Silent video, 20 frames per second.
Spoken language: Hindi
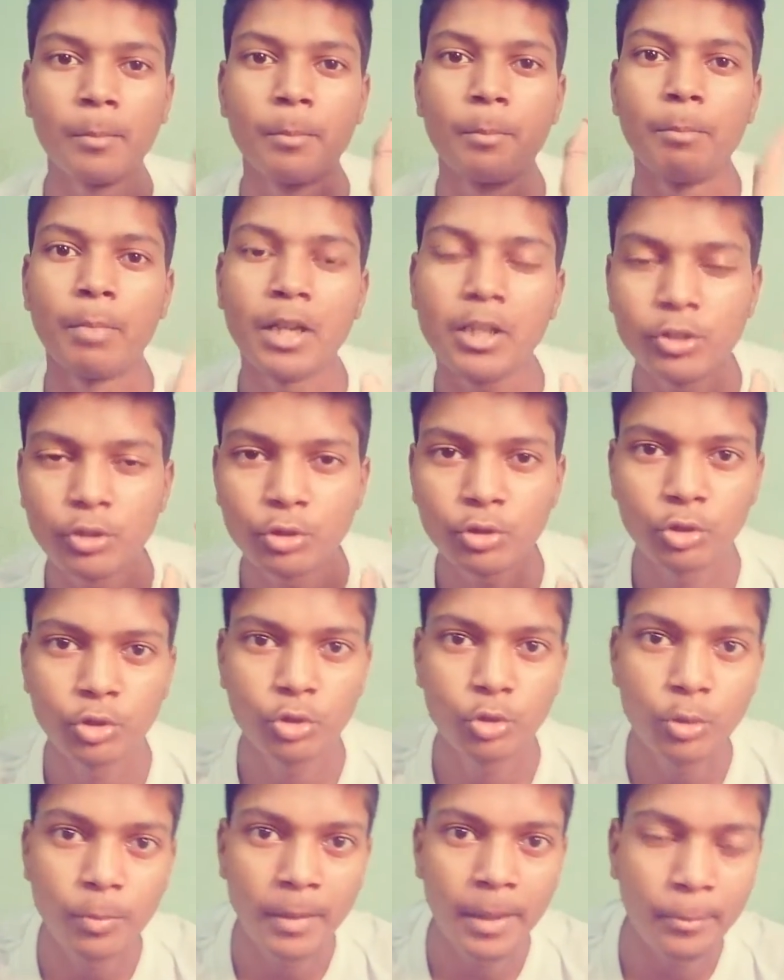बस दोस्तों
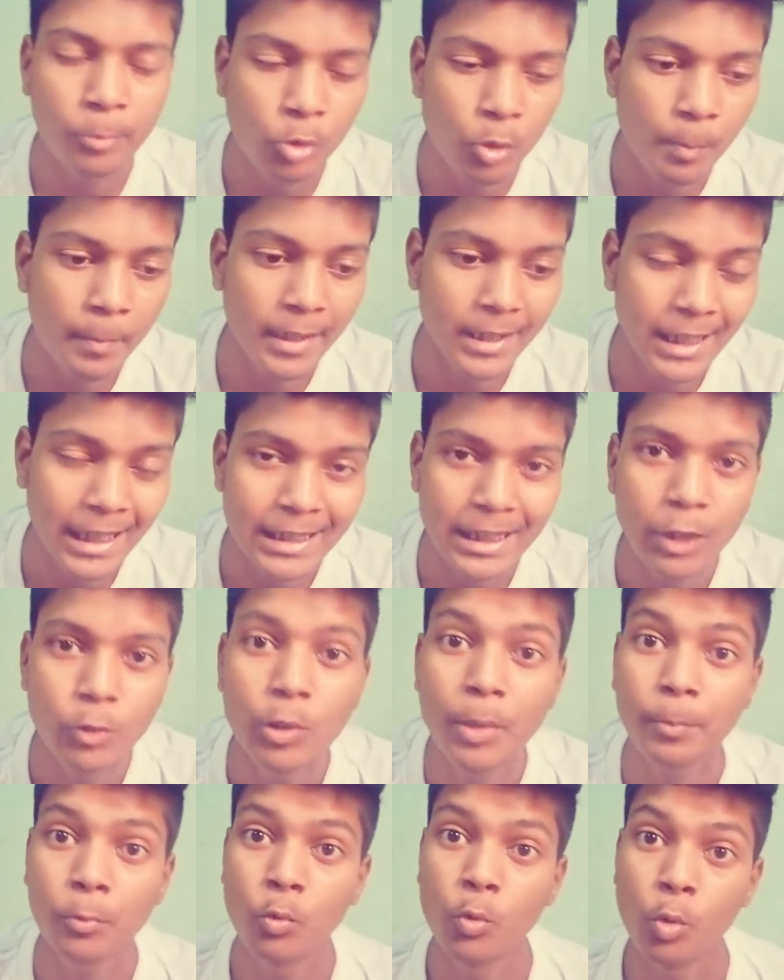जो मैं आपको बताता हूँ
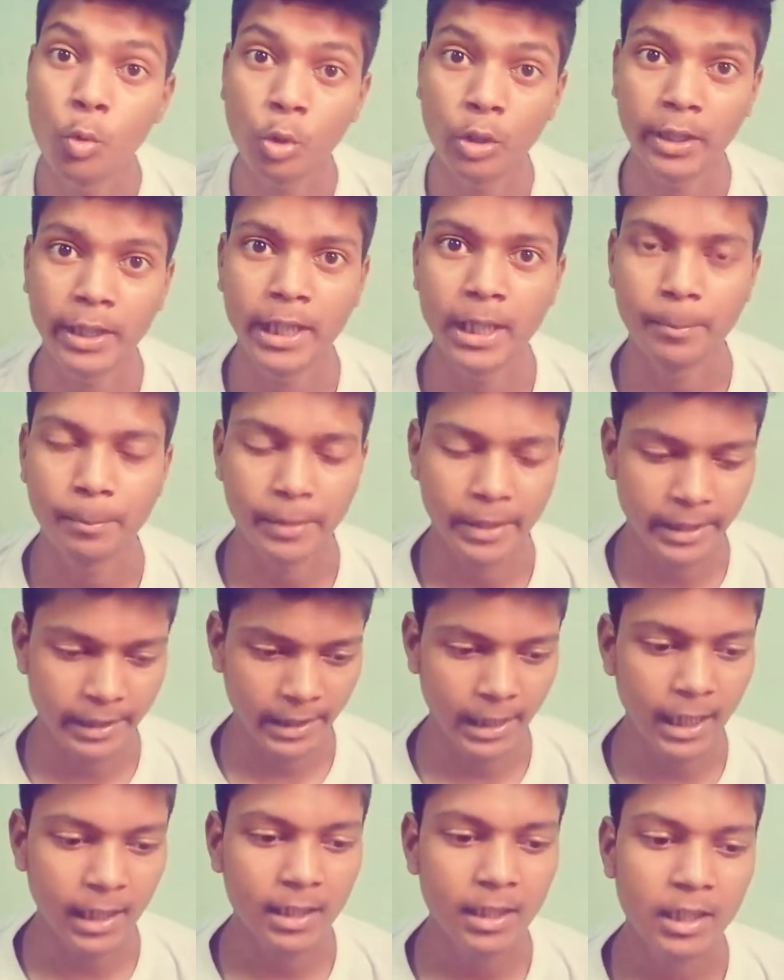आपको वो करना
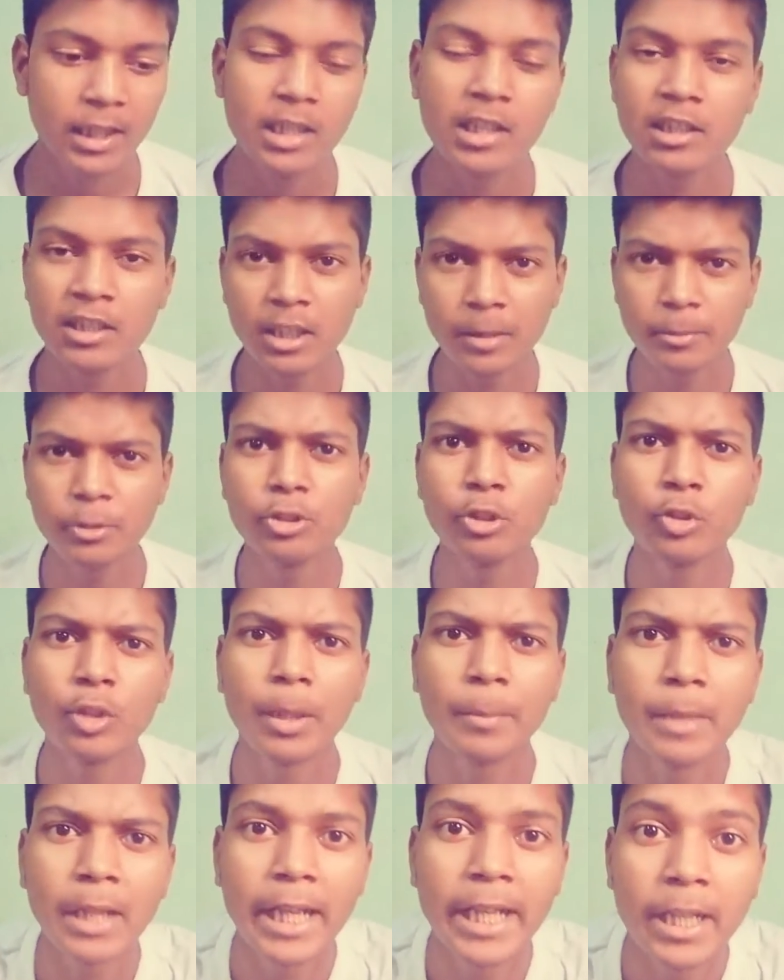पड़ेगा तभी दोस्तों
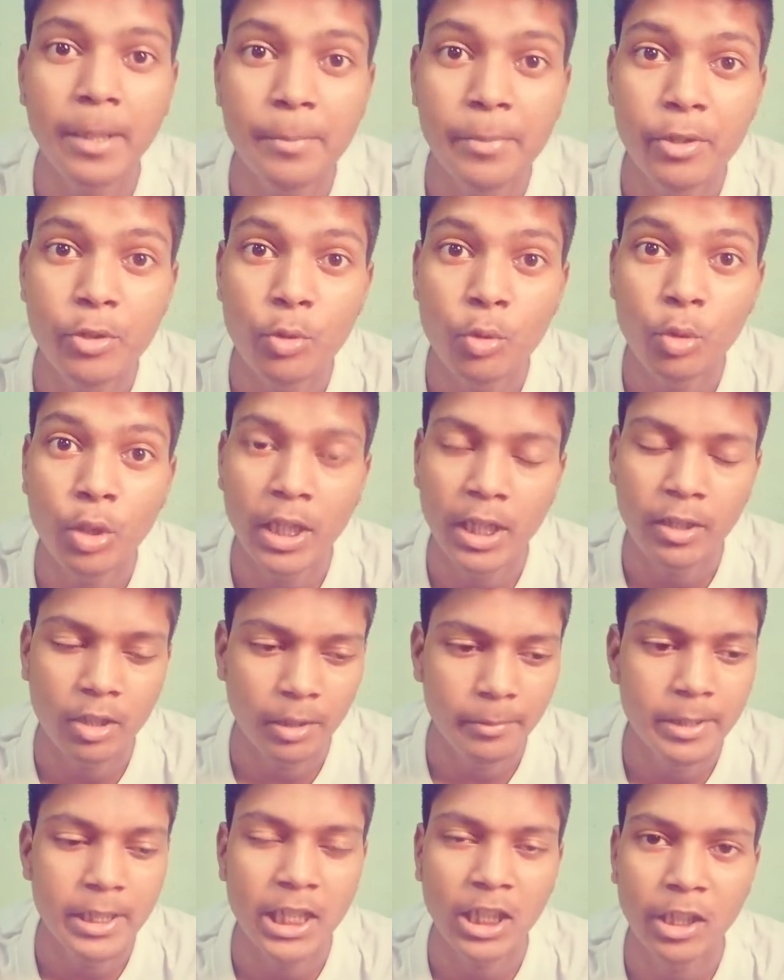आपका एक वीडियो
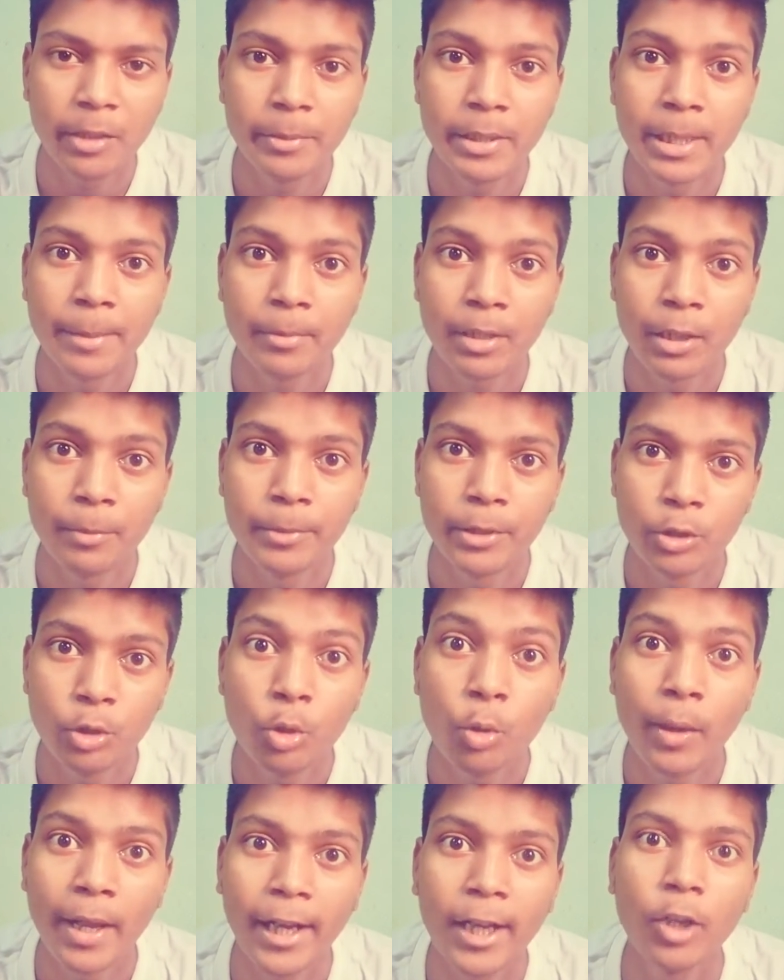कभी ना कभी आपका
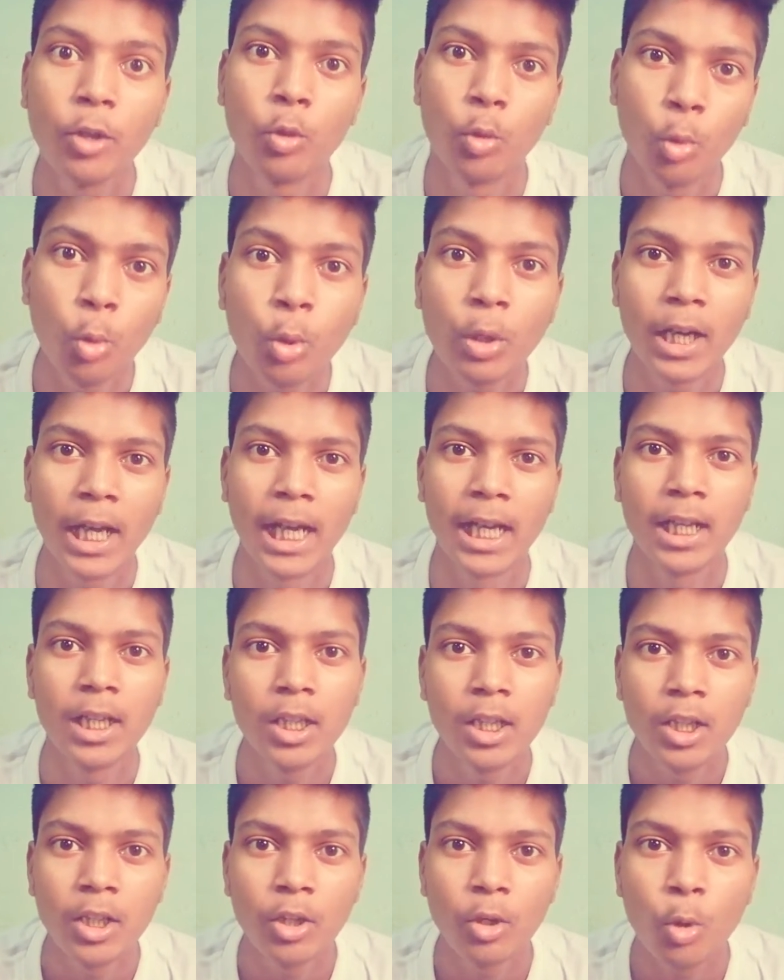वीडियो वायरल होगा
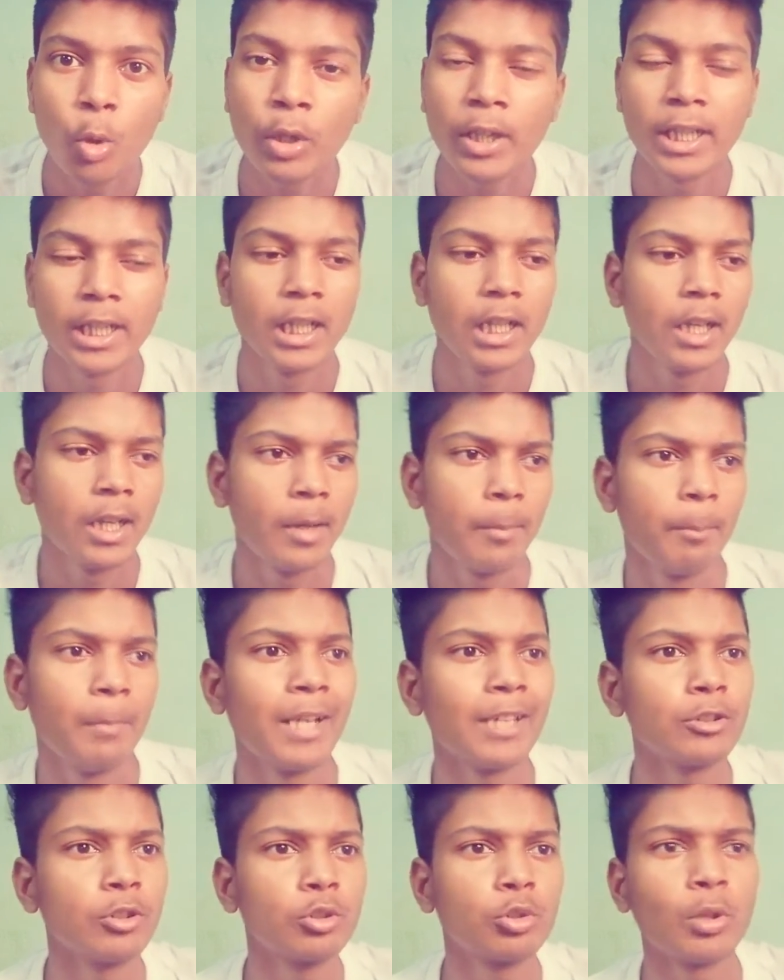ओके okay,
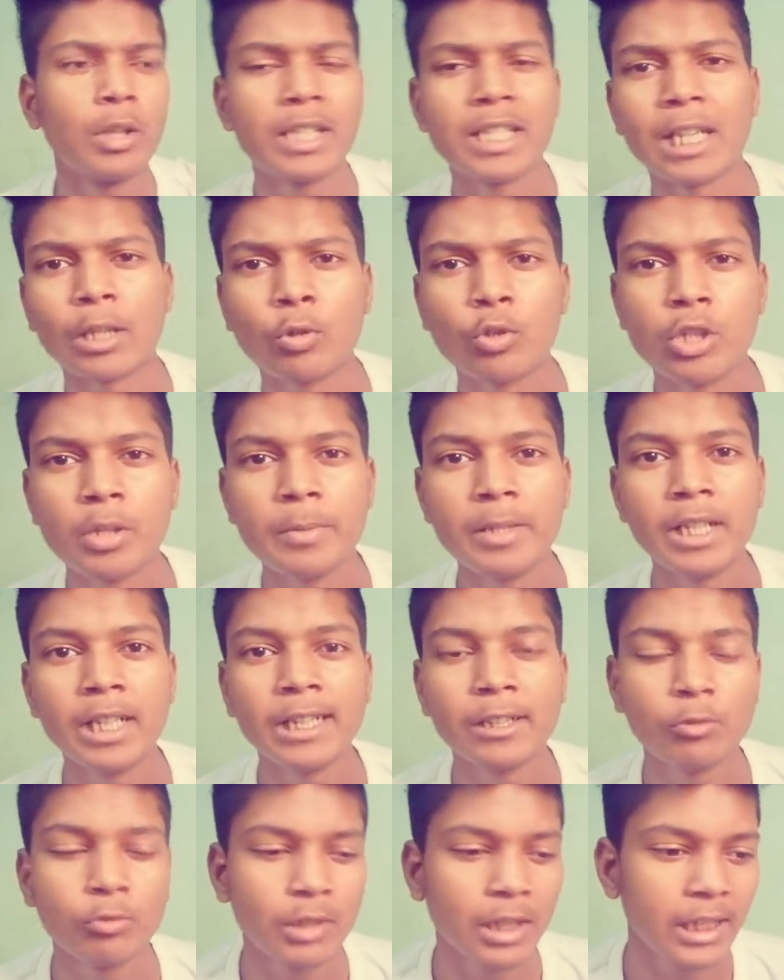मैं दोस्तों ऐसा कुछ भी नहीं
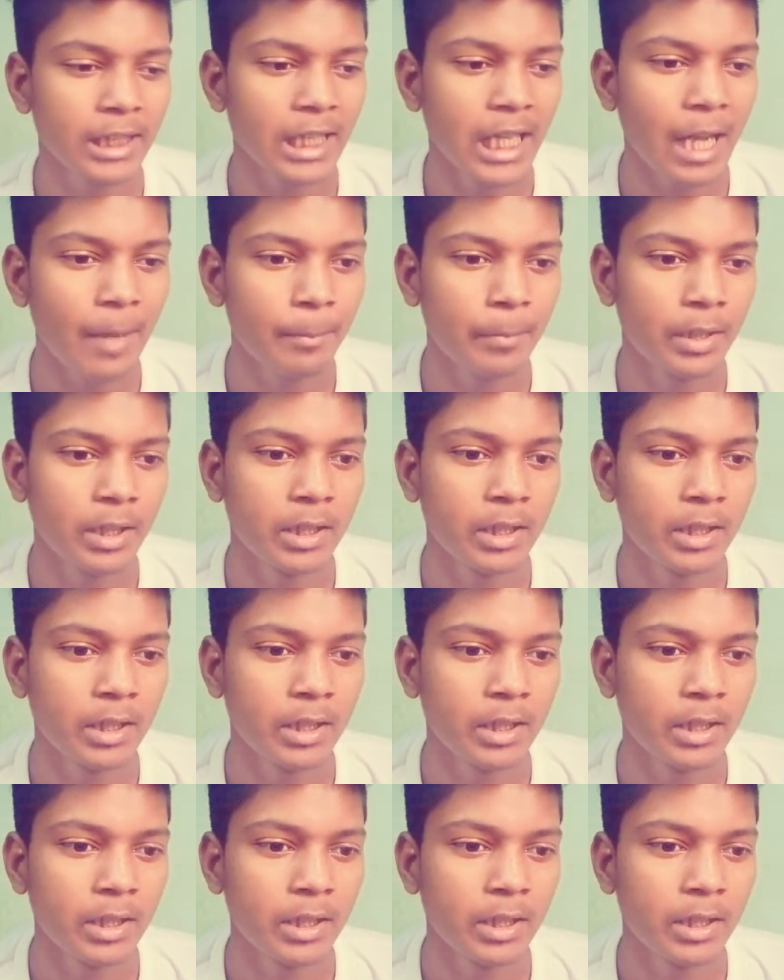कहूंगा कि आप